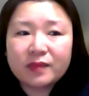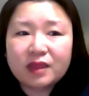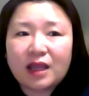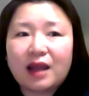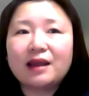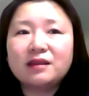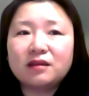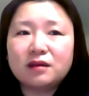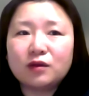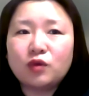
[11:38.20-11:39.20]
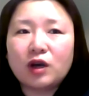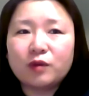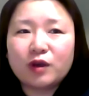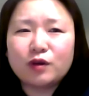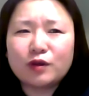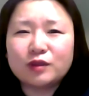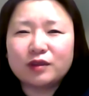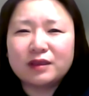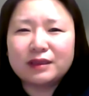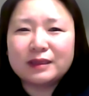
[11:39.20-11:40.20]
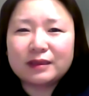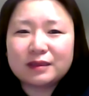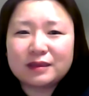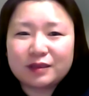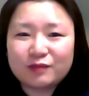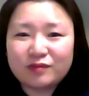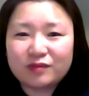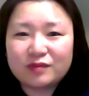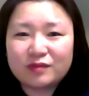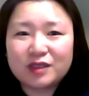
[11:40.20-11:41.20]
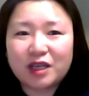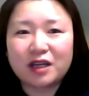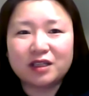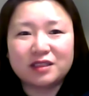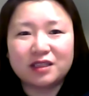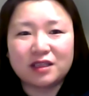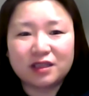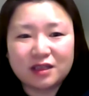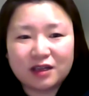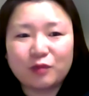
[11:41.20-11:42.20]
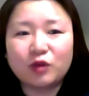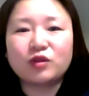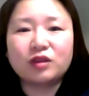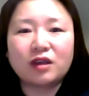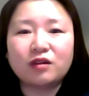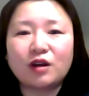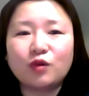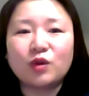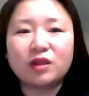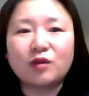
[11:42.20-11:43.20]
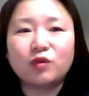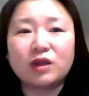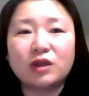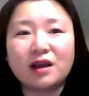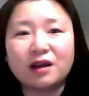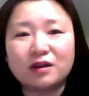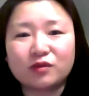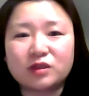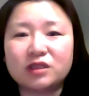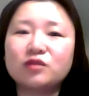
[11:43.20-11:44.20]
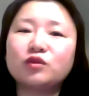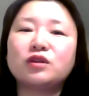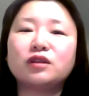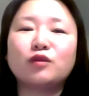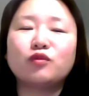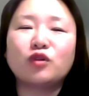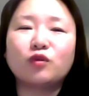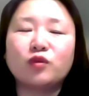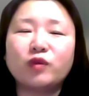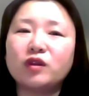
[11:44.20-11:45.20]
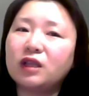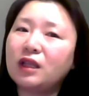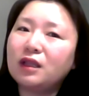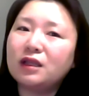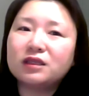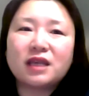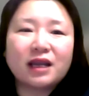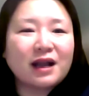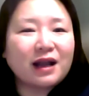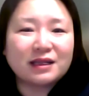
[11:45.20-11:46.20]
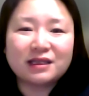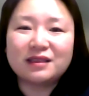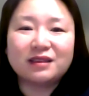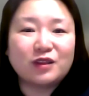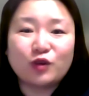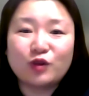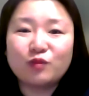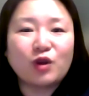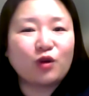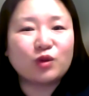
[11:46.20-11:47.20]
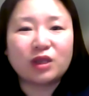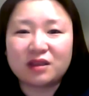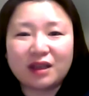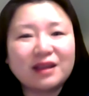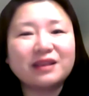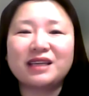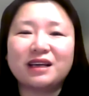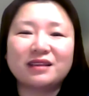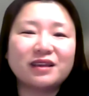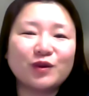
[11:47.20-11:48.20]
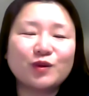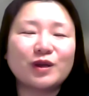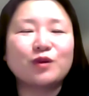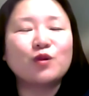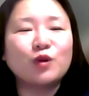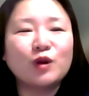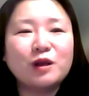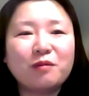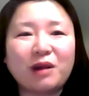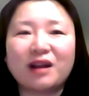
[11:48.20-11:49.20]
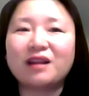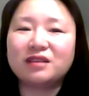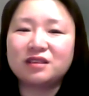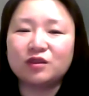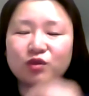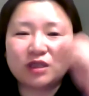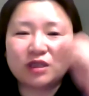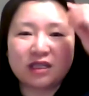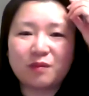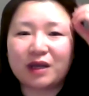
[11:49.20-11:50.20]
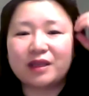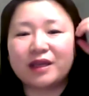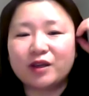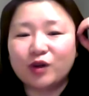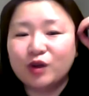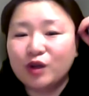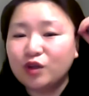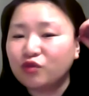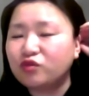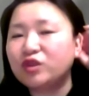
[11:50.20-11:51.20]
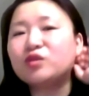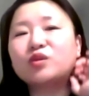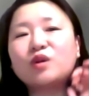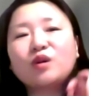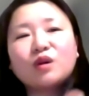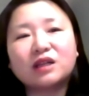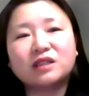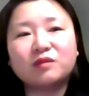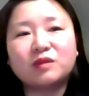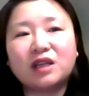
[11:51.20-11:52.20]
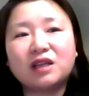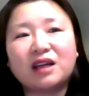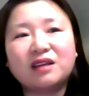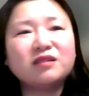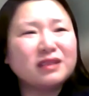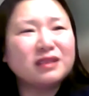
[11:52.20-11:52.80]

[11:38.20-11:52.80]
달란트라고 하면 음, 제가 이제 렘넌트 사역을 하고 있다 보니까 우리 친구들한테 물어보면 제가 가진 능력은 별로 대단하지 않아요 라고 말하는 친구들이 참 많아요. 우리도 그런 것 같습니다. 나는